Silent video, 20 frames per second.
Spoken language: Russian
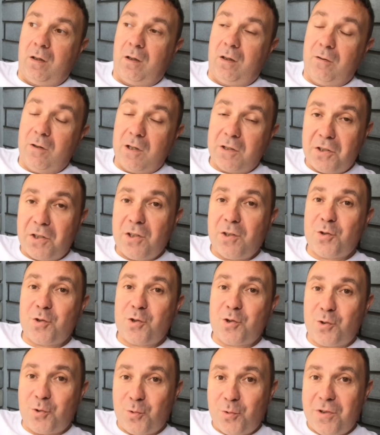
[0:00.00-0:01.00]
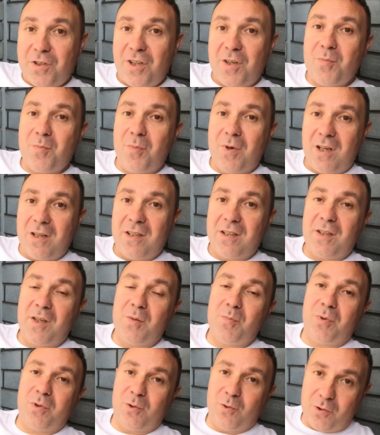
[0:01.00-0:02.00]
Квартира-студия
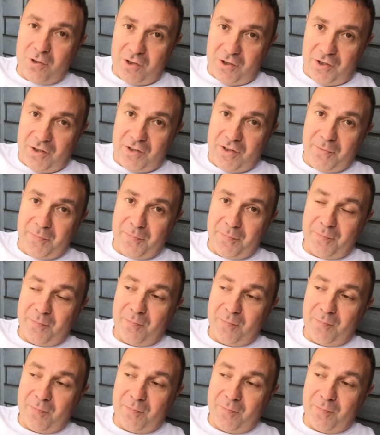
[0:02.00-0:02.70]
маленькой площади.